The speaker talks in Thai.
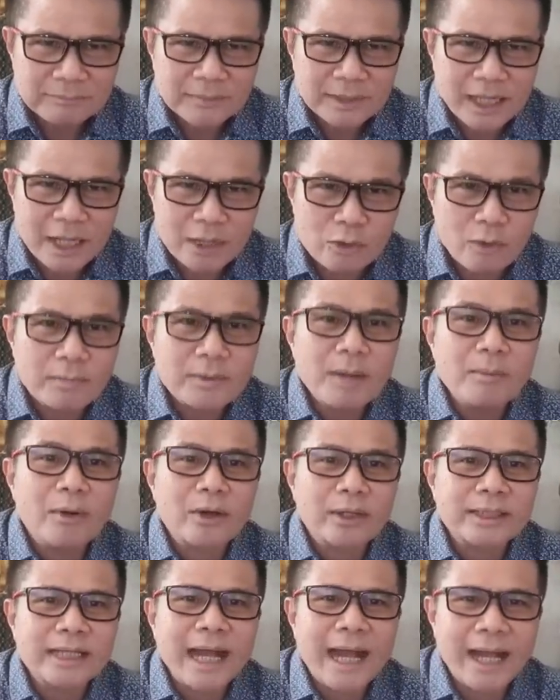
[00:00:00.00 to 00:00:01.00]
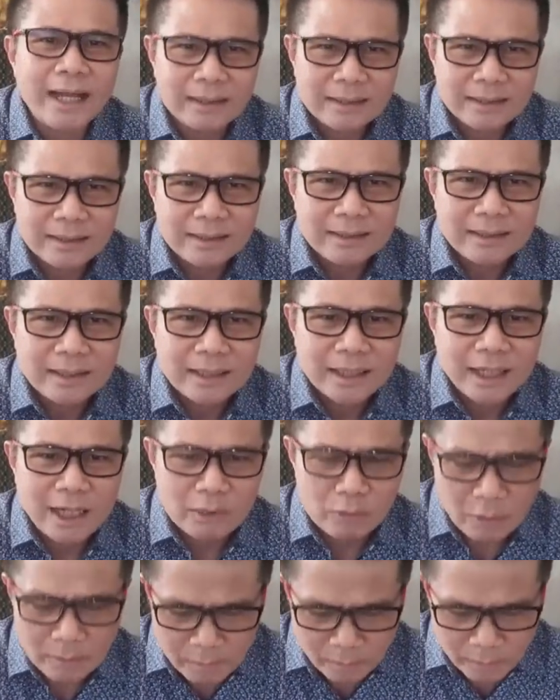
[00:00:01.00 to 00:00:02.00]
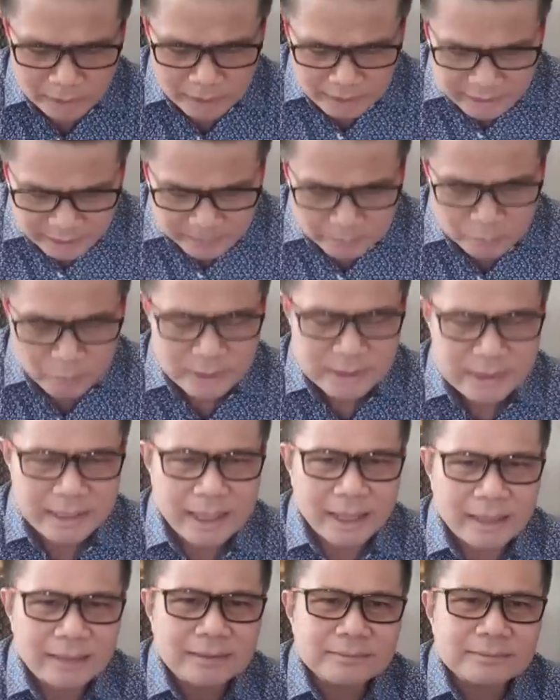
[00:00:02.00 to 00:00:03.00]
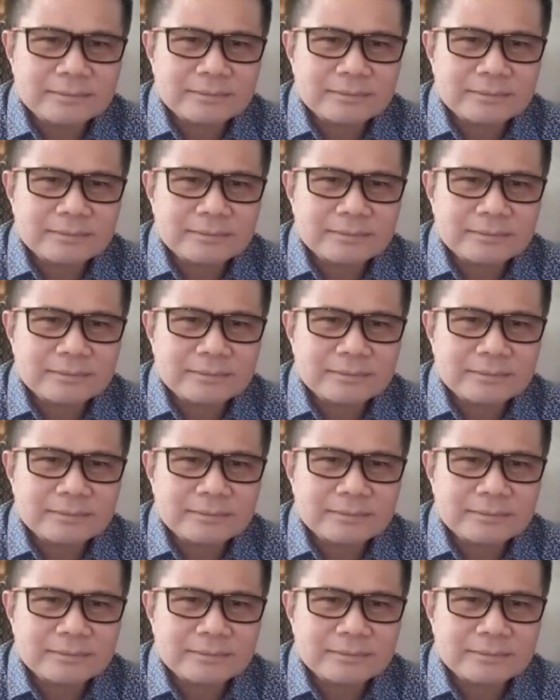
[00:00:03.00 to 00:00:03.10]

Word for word: ถ้ารวมทั้งหมดนะถ้ารวมทั้งหมดในสิบกว่าเสียง